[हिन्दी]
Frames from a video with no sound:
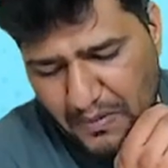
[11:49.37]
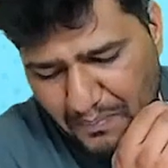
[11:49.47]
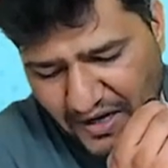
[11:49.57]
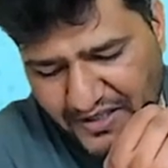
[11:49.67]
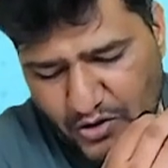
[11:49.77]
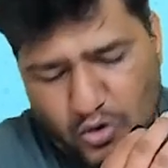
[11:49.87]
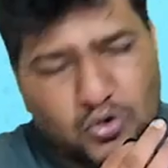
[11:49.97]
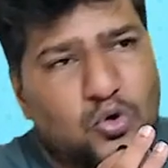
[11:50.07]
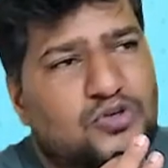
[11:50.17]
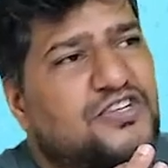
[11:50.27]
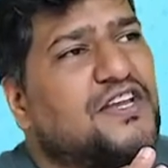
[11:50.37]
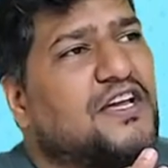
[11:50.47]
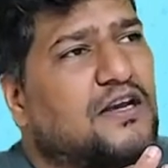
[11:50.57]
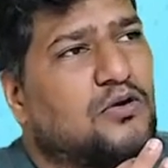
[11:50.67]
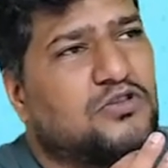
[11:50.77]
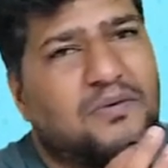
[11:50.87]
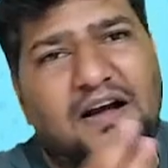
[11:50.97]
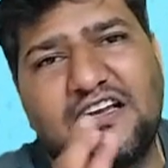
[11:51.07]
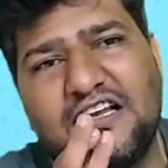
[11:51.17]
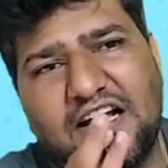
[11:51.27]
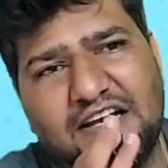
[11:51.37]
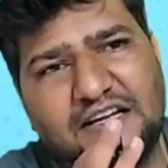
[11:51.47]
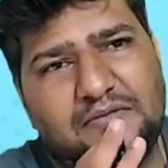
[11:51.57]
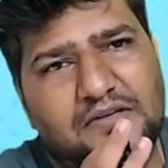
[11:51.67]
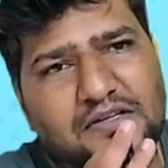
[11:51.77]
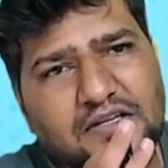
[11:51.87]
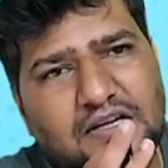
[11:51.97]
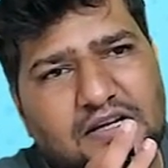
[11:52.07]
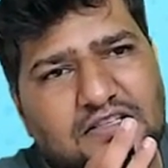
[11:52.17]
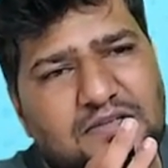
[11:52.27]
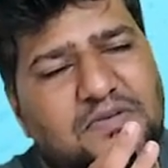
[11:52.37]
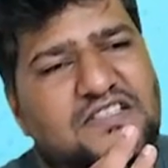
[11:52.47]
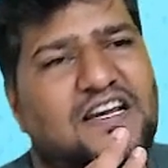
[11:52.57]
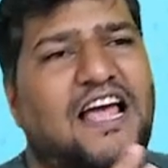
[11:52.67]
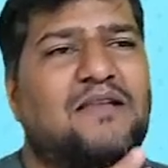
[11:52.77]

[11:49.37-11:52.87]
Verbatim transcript: बाकी और कुछ नहीं कर रहा हूं दिमाग नहीं लगाने का सिर्फ बस ट्रायल